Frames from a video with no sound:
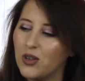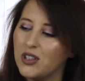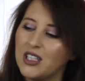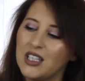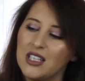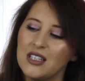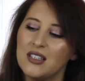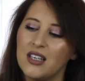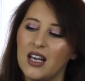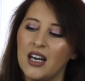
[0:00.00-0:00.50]
quando
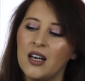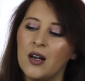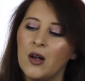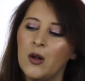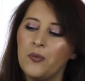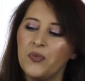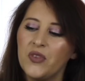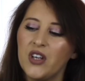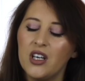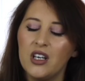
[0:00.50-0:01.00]
quiser
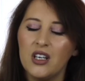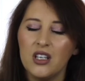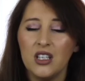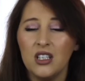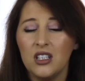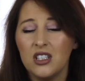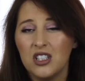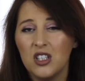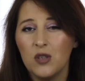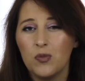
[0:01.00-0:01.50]
uh,
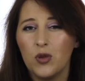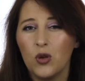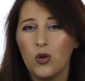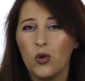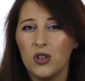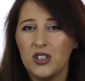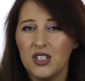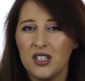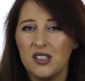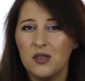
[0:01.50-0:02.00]
e este tipo de
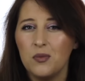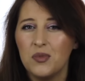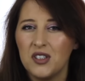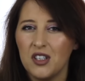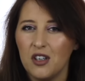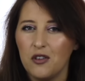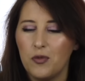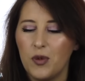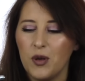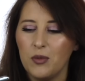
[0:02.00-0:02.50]
cores é sempre
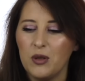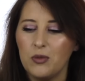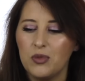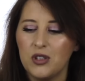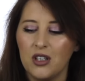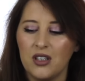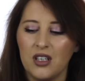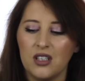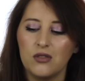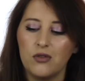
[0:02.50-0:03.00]
safe para mim,
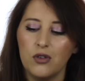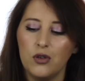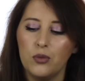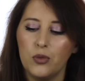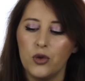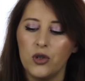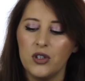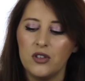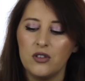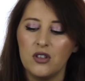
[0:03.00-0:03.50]
portanto acho que foi um
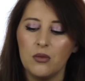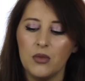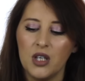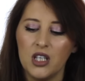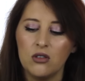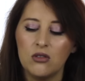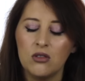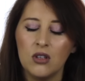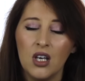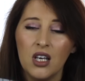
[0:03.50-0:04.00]
bom
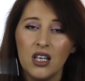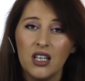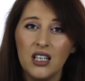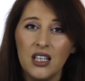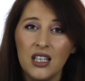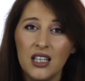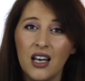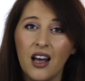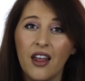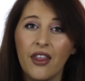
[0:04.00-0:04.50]
investimento
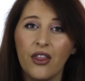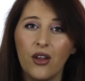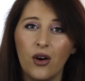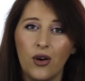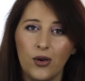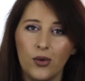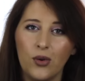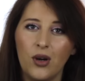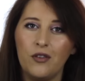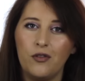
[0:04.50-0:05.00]
e
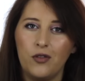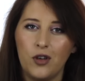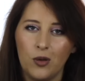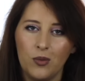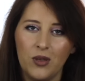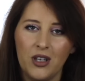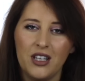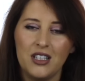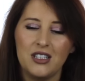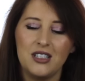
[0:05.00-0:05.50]
adoro a
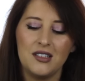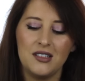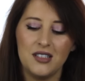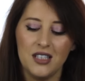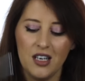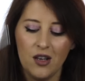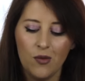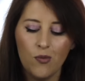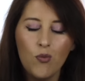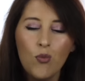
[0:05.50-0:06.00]
fórmula desta
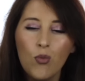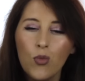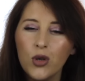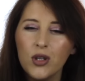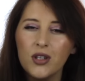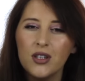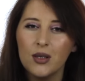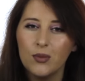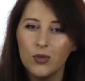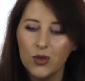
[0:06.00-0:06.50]
cena,
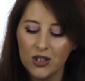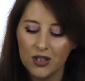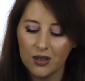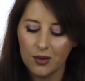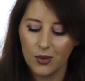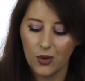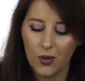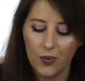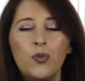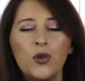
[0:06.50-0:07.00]
muito, é
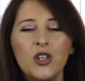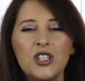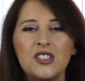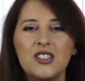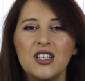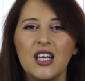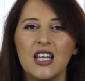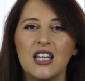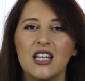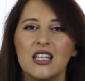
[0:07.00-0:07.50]
muito bom. Depois
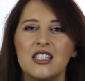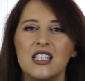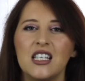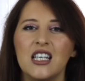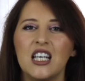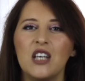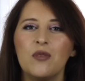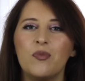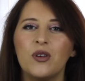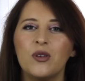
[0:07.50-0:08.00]
de seguida,
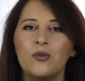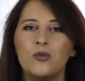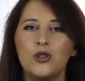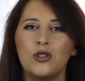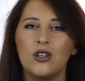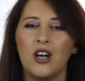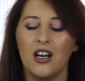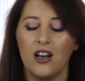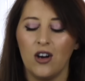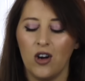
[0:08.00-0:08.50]
tenho aqui para
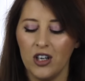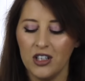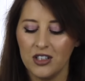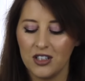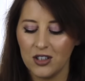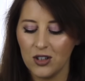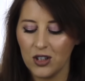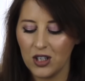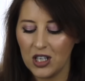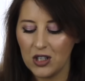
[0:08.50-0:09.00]
mostrar, agora
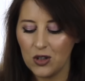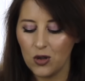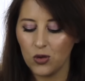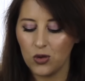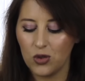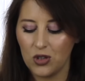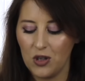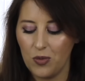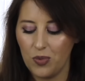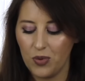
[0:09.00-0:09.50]
entrando aqui
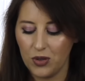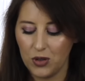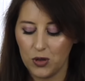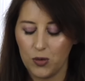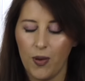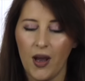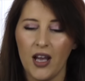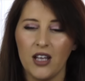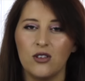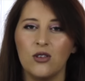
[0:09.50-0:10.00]
noutro tipo de
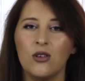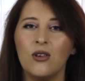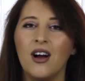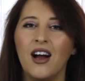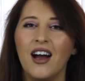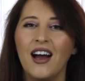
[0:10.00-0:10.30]
espectro,